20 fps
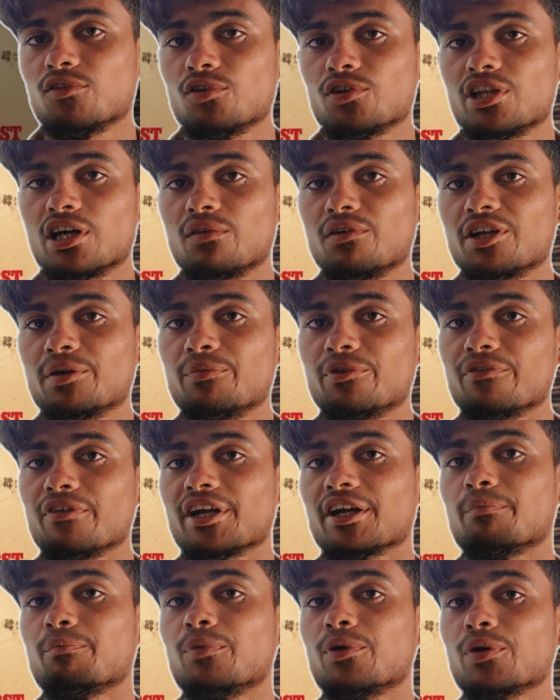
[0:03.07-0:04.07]
ఆఫ్ గోదావరి మూవీ
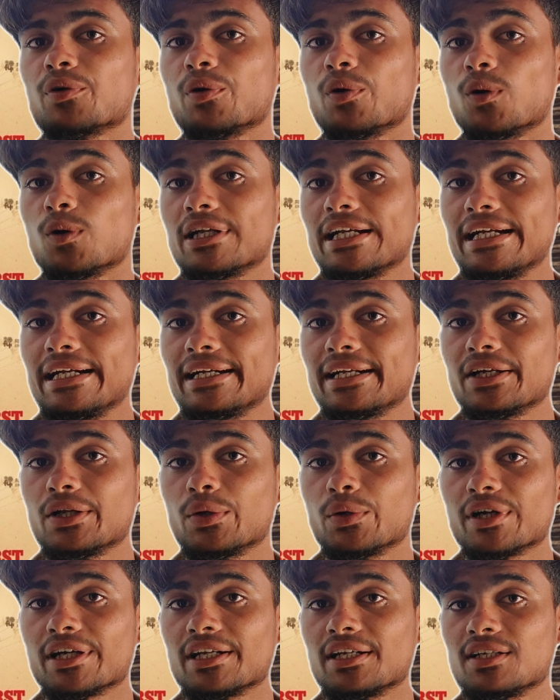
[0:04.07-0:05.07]
ఎప్పుడు
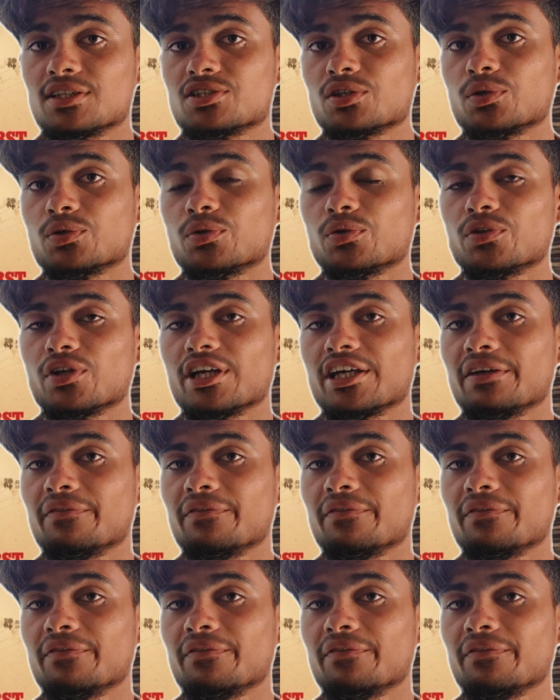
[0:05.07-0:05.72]
ఓటీటీలోకి రిలీజ్ అవుతుందో